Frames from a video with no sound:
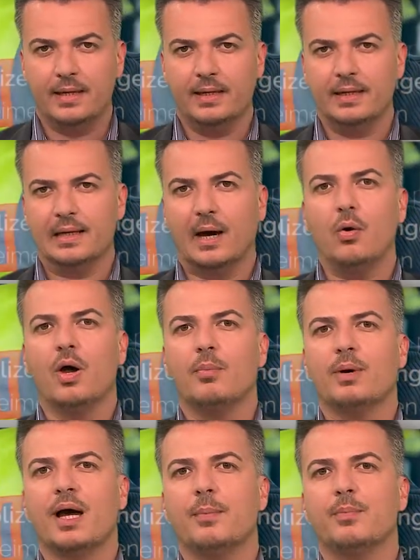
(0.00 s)
In
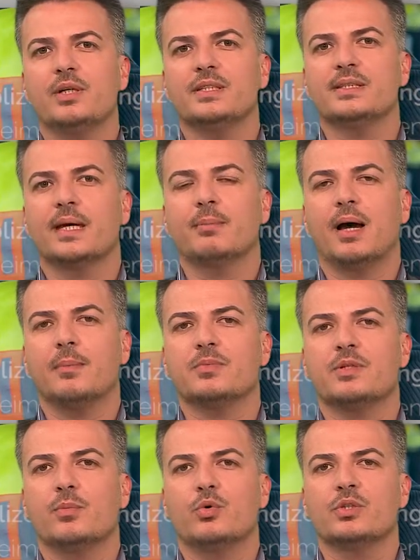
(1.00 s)
Lauchhammer haben
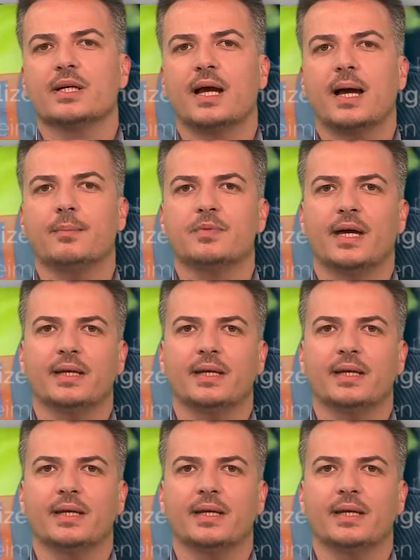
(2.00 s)
Polizeibeamte Montagabend